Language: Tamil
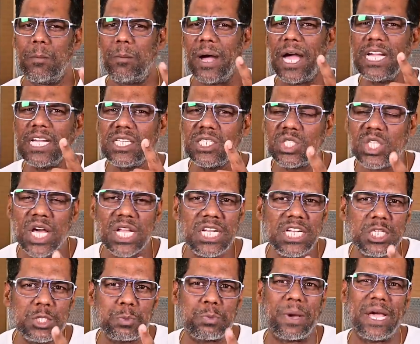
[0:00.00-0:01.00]

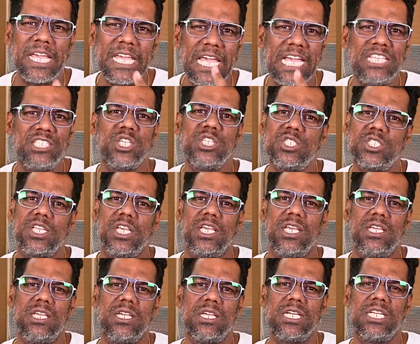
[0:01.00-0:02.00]
பாகிஸ்தானின் ஸ்பை ஏஜென்சி
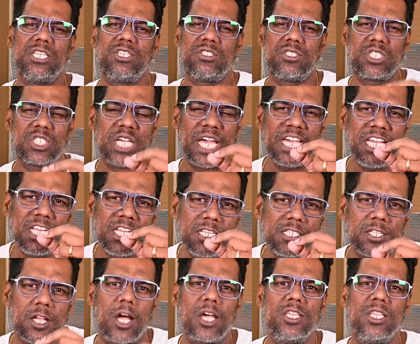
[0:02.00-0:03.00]

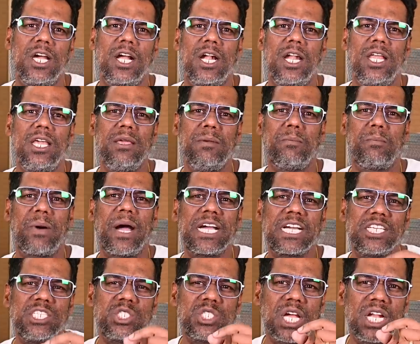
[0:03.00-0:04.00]
சைனீஸ் ஆயுதங்களை
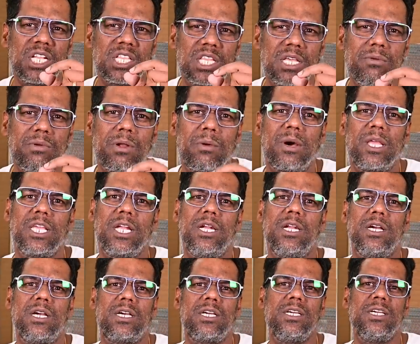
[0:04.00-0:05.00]
பாகிஸ்தான்
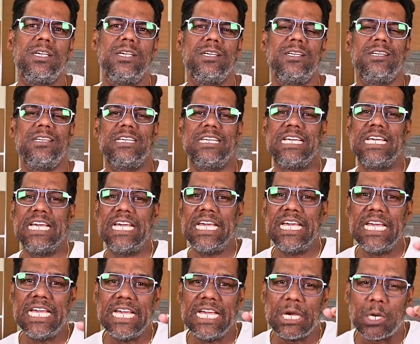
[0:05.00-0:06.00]
தீவிரவாதிகளுக்கு
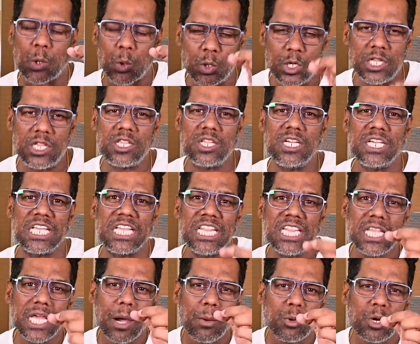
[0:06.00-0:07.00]
கொடுத்து
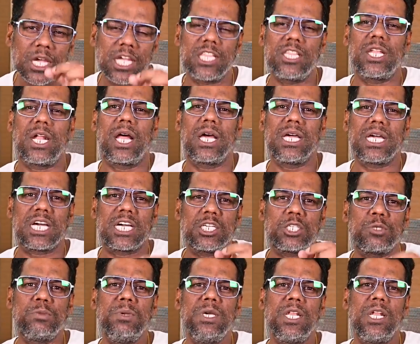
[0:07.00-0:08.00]
இந்தியாவுக்கு எதிராக
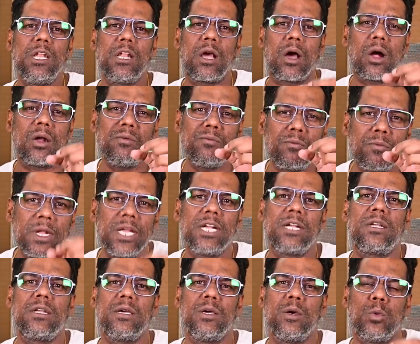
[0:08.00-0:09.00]
காஷ்மீரில்
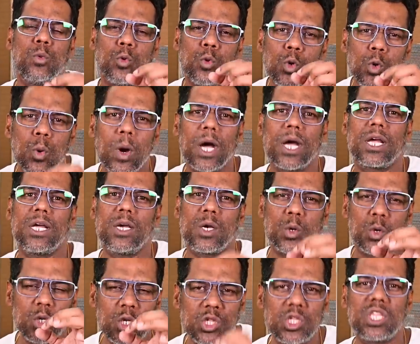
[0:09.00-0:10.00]
கான்ஃபிளிக்ட் உருவாக்க
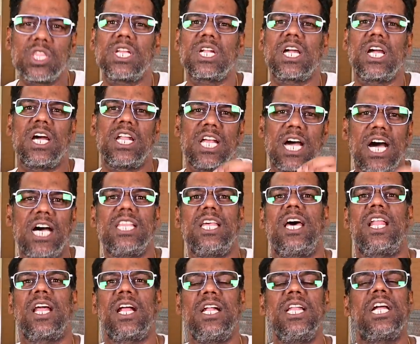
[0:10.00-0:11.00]
கொடுத்ததற்கான
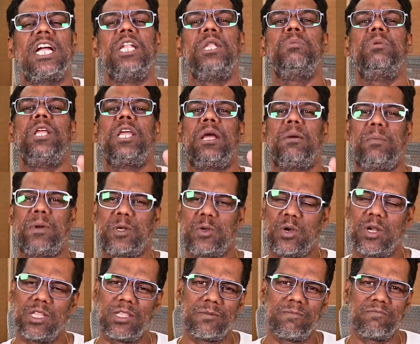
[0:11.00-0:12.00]
ஆதாரங்கள்
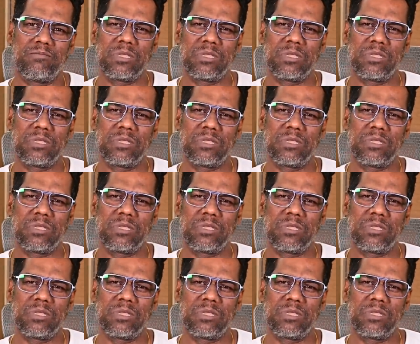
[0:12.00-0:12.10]
கண்டுபிடிக்கப்பட்டுள்ளது